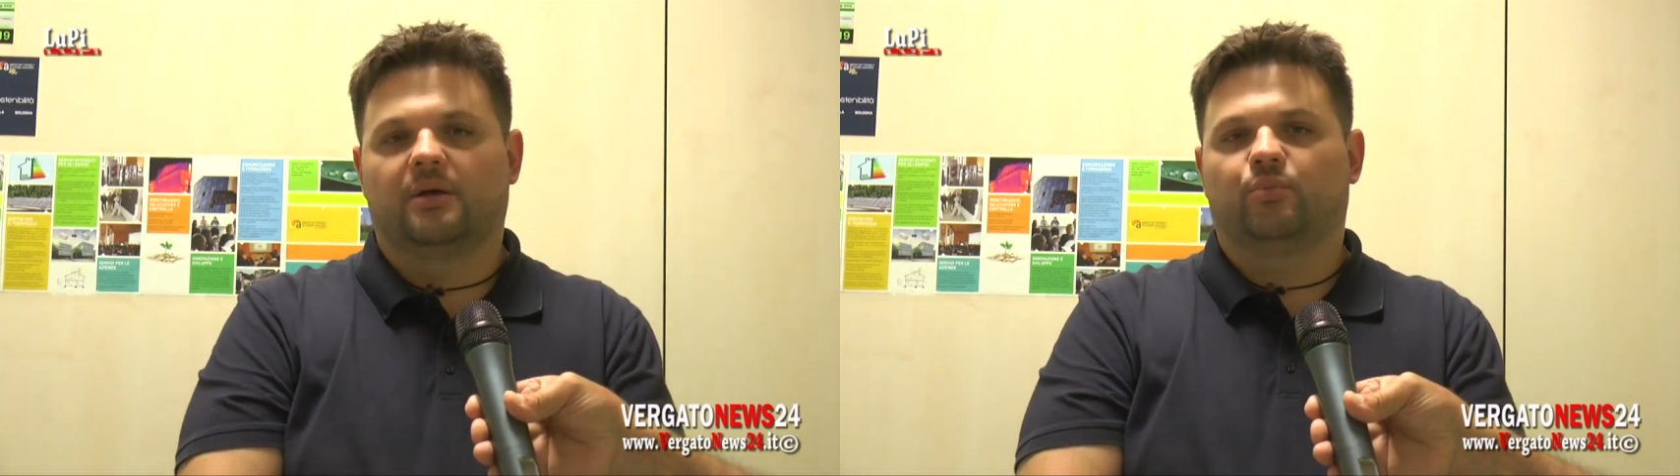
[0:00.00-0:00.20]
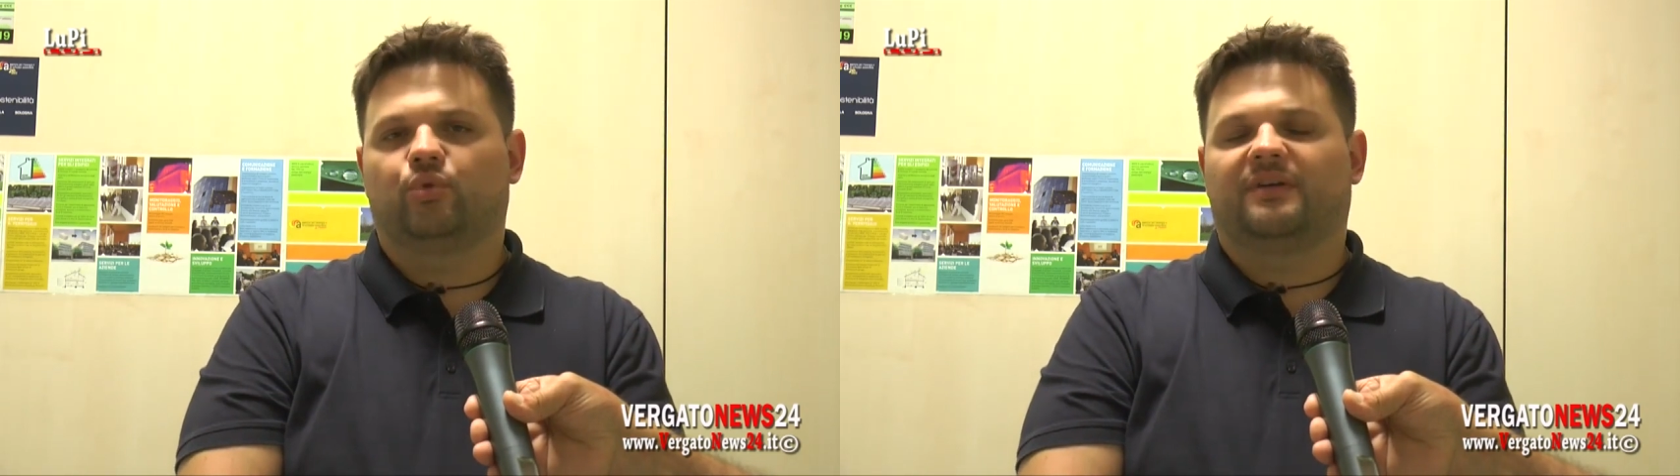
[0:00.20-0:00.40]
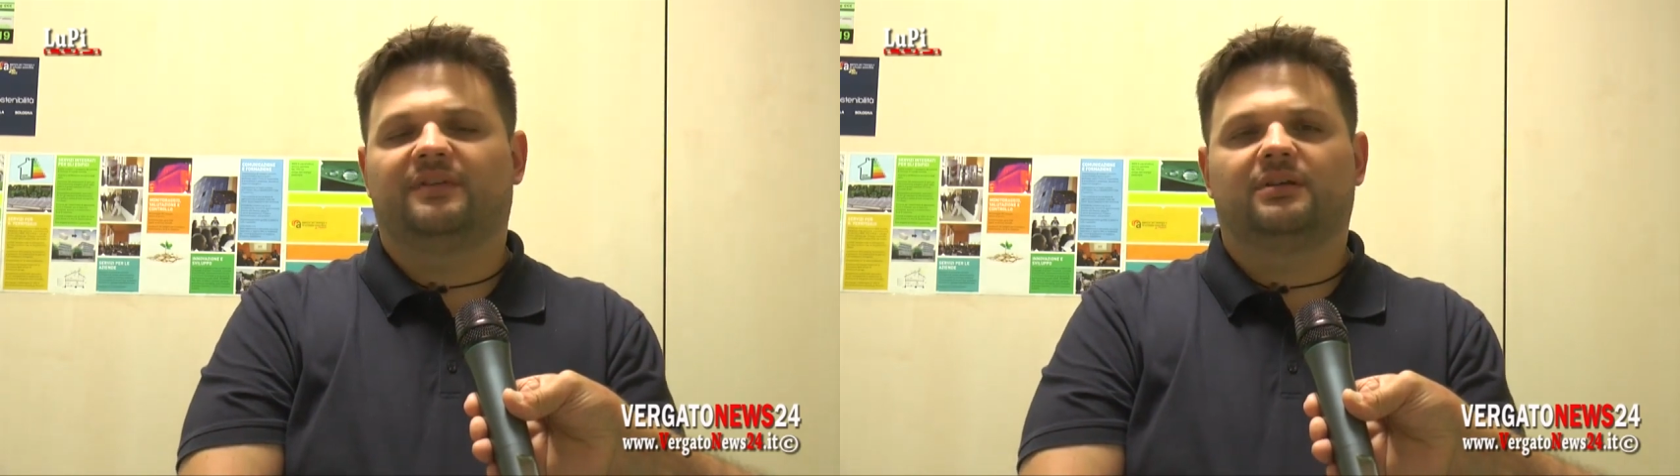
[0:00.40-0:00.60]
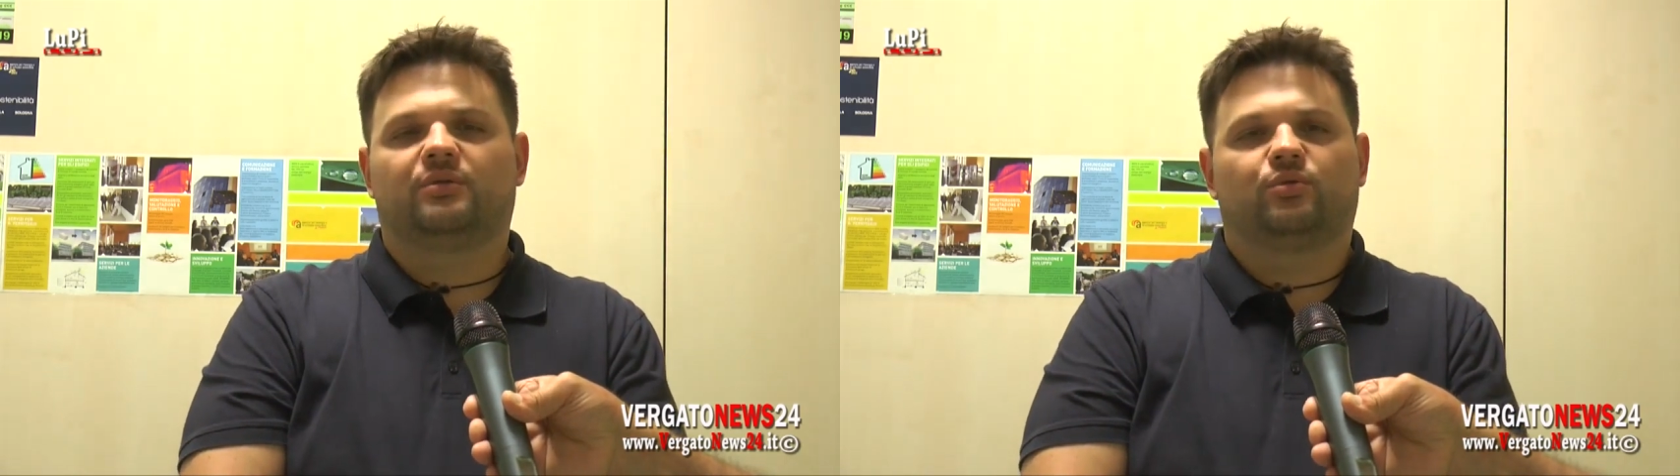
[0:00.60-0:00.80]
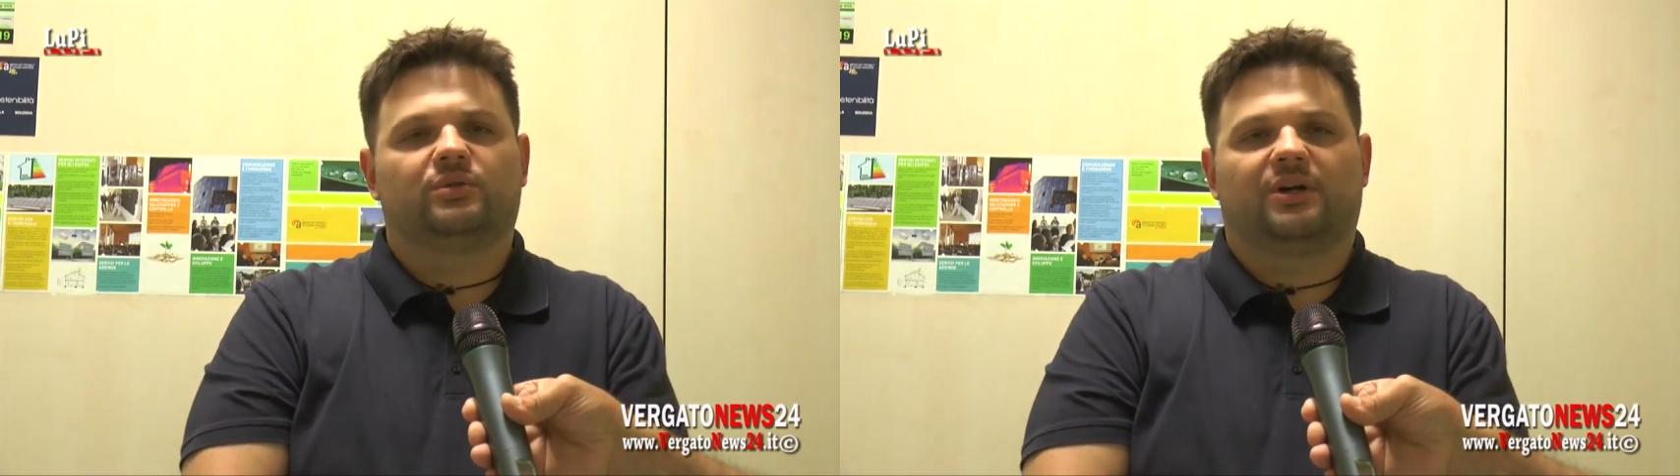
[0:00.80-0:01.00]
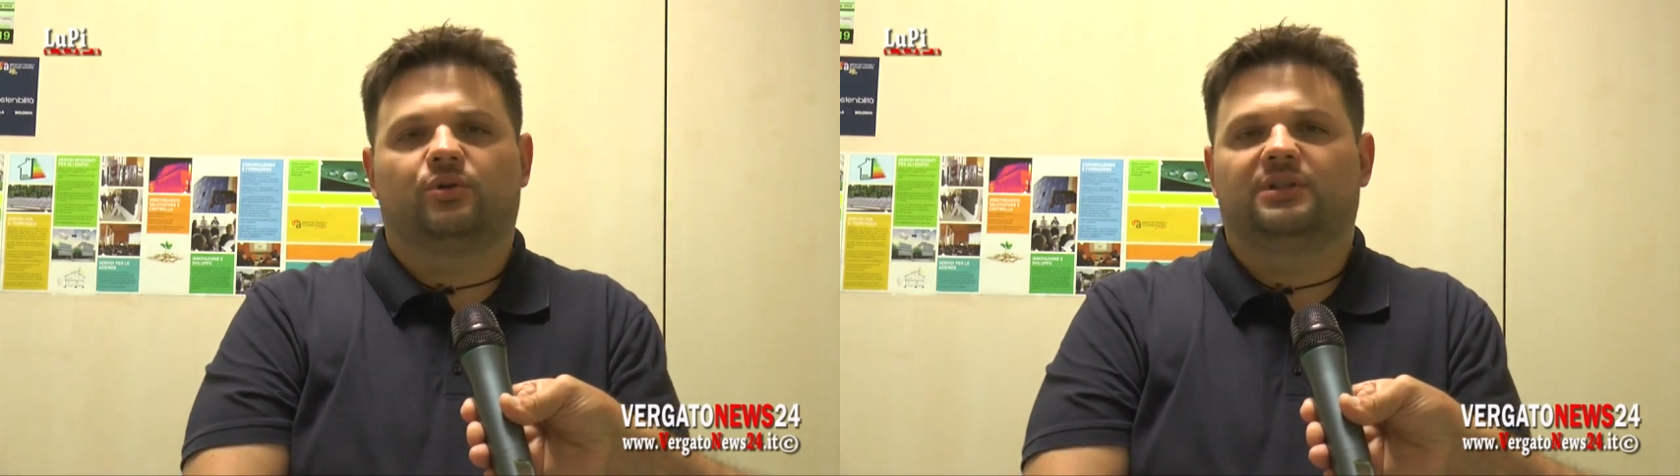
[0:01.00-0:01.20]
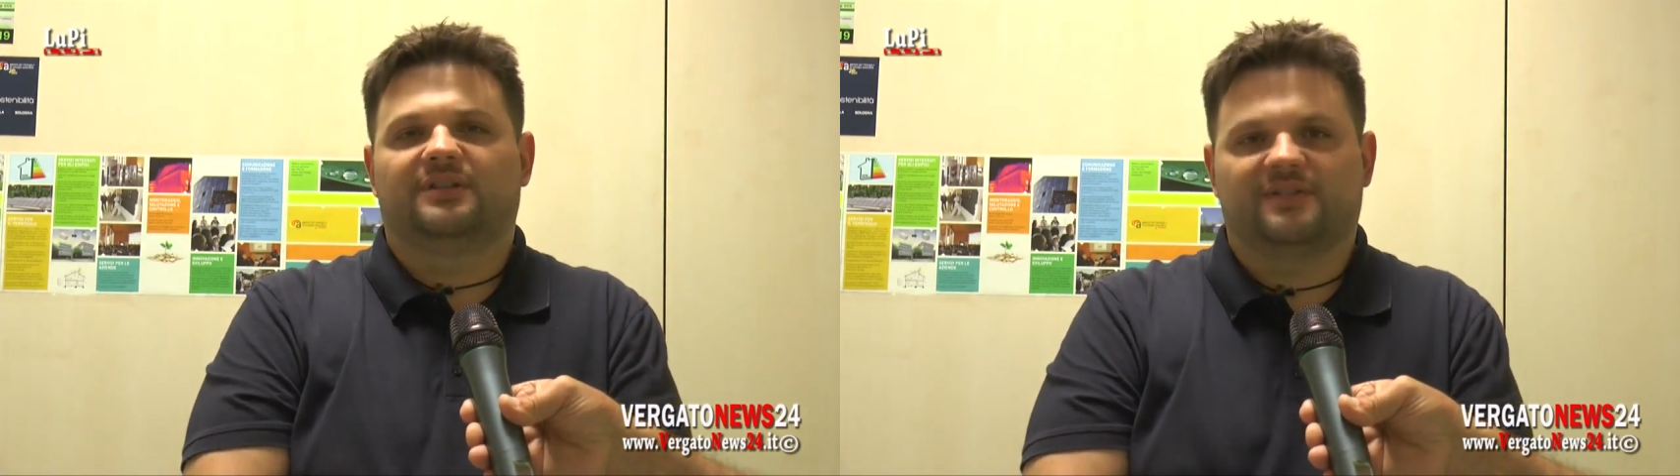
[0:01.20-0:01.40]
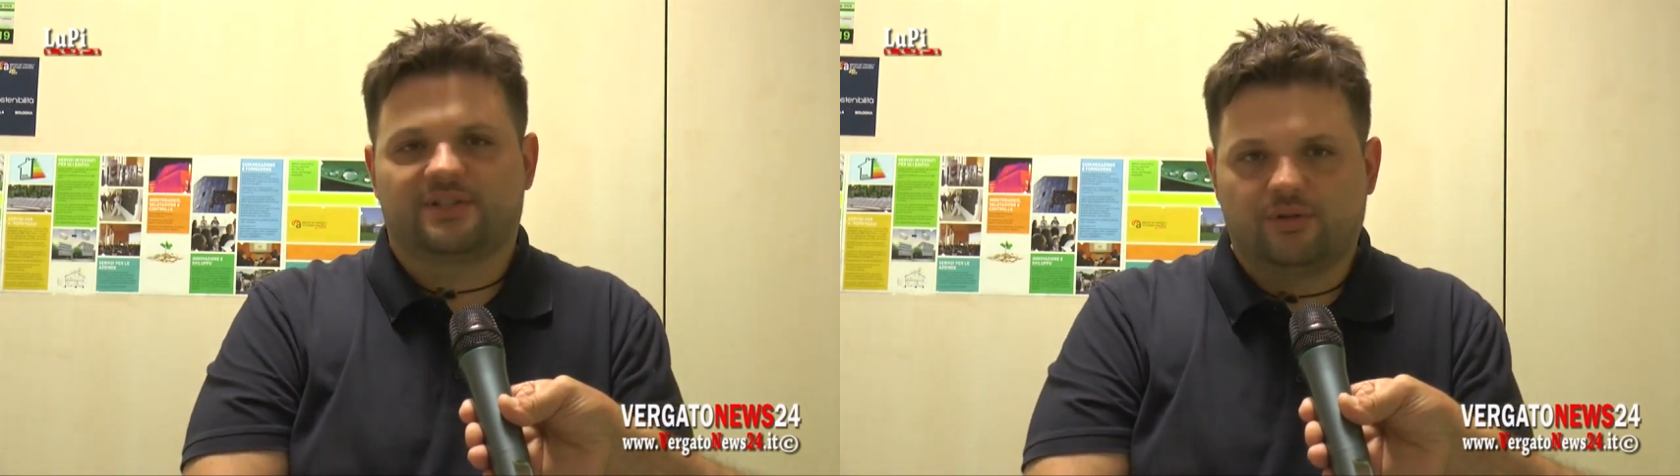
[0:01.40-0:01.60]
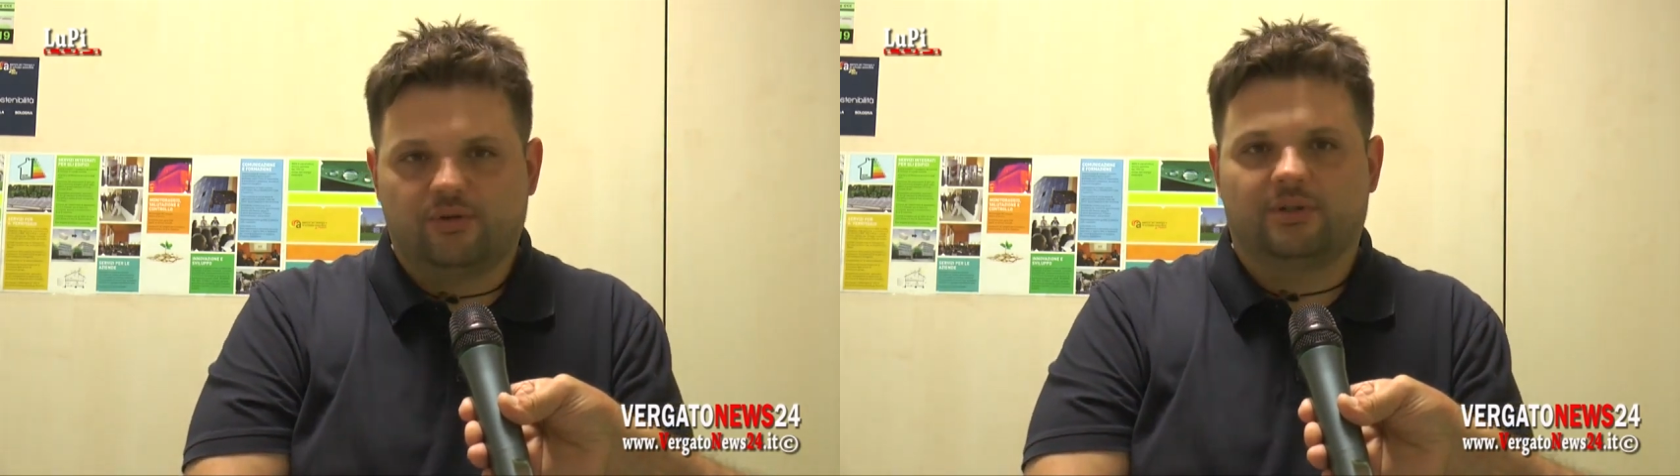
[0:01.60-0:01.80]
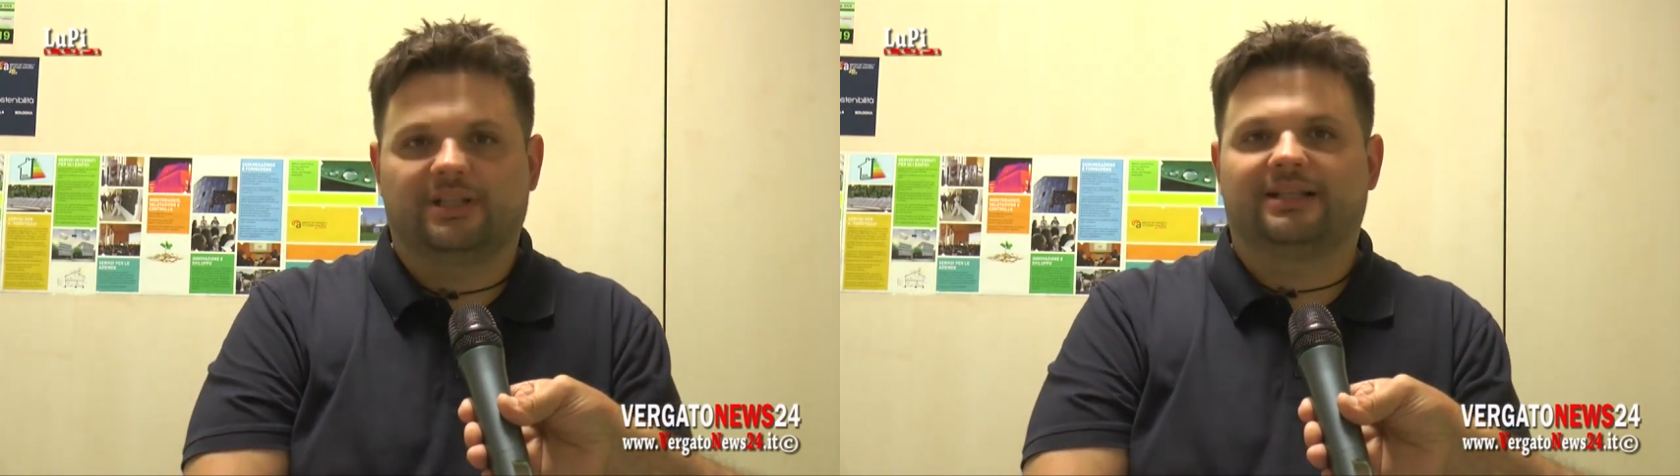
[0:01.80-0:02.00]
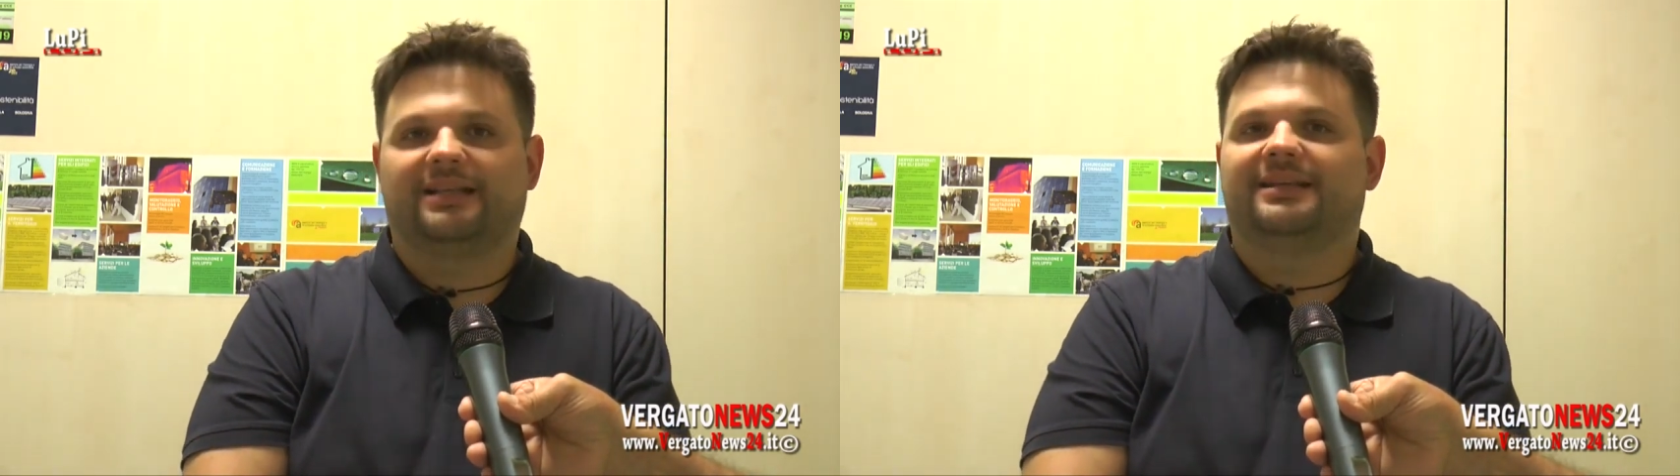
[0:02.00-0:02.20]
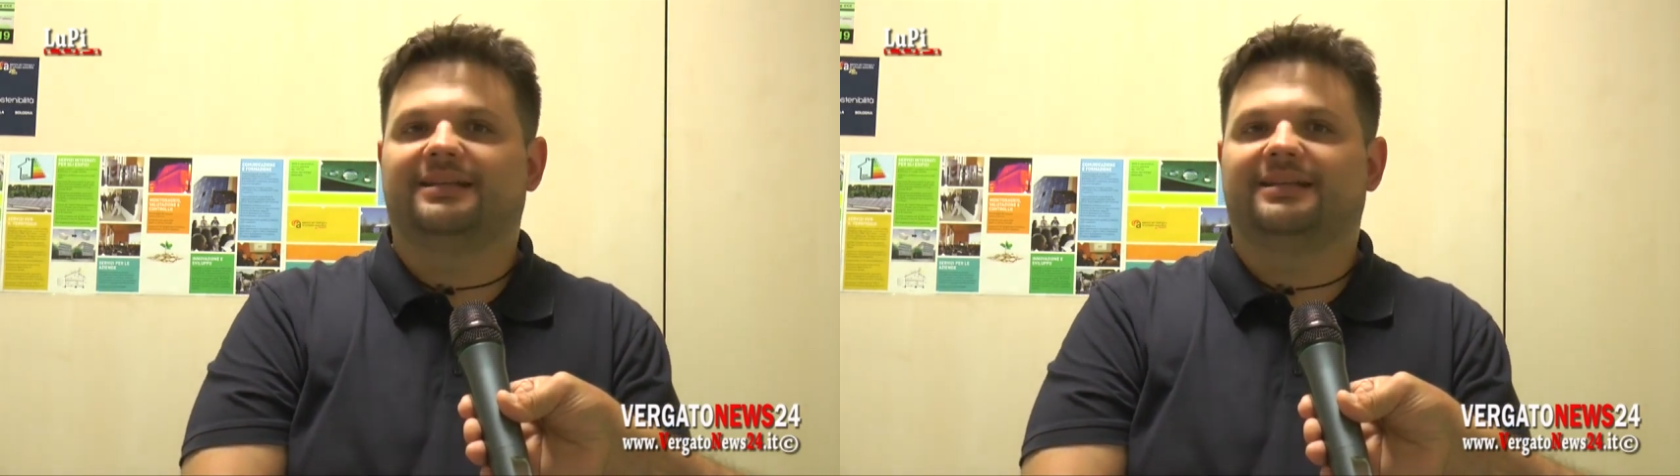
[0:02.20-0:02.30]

pur avendo una condivisione degli